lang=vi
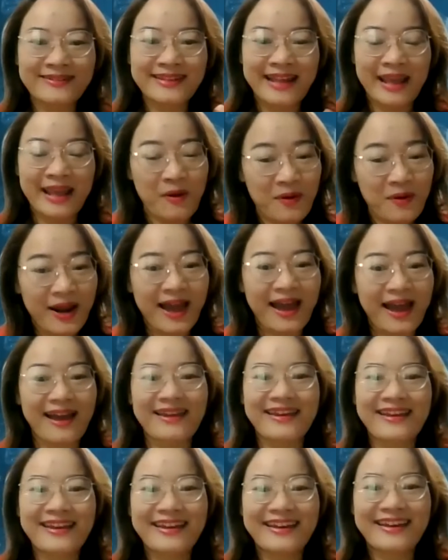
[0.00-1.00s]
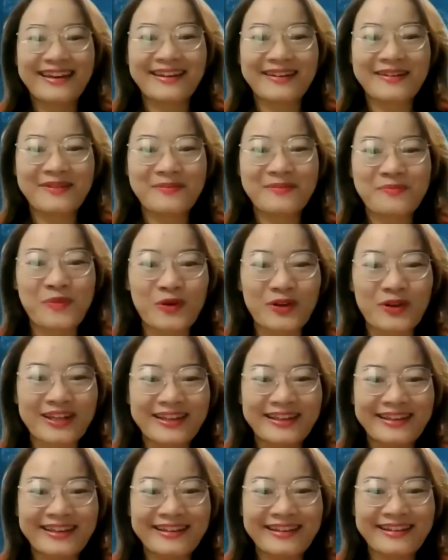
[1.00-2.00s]
neo lại một
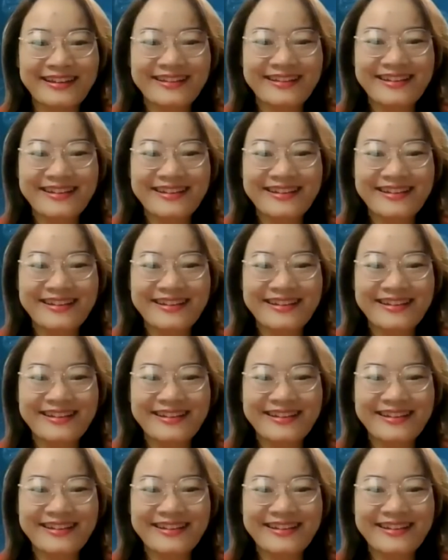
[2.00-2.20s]
cái